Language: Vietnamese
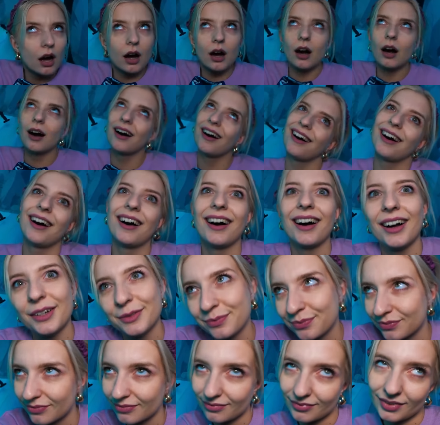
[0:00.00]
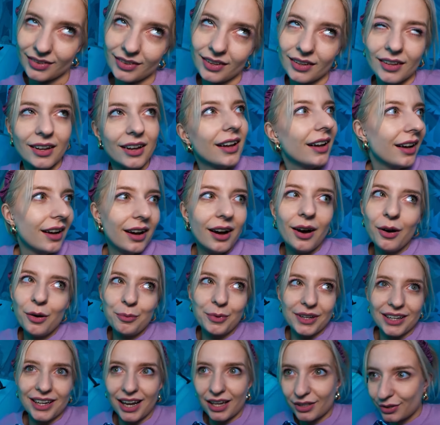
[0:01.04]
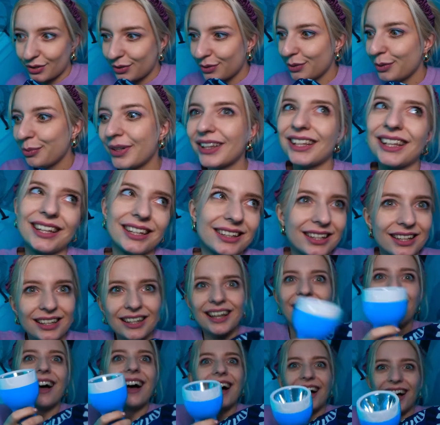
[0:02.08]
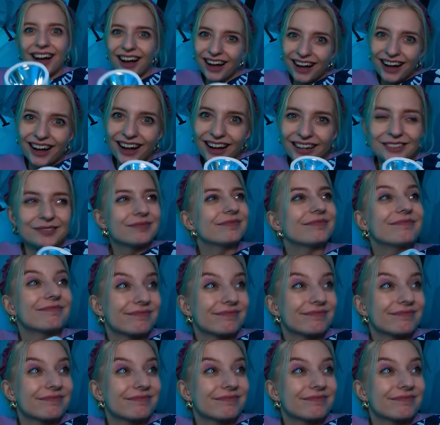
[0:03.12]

ngốc à, đó chỉ là lá cây thôi. Chỉ cần chiếu đèn vào là